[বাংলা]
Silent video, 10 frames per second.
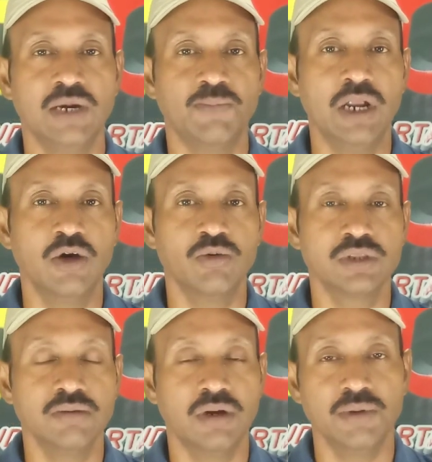ভালো
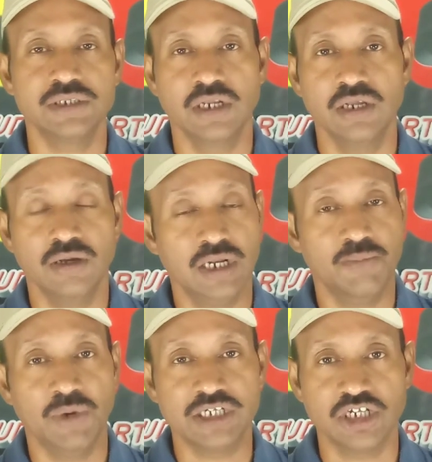করতে পারবে এটা
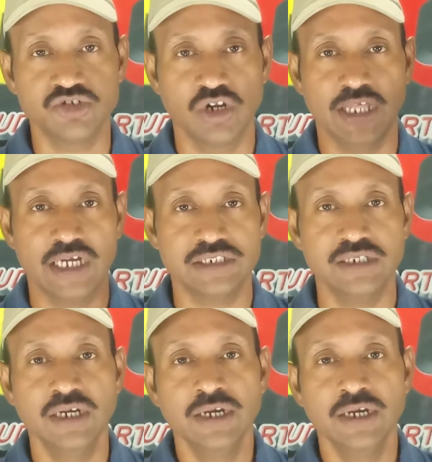আপনি আসানসোলে দেখেছেন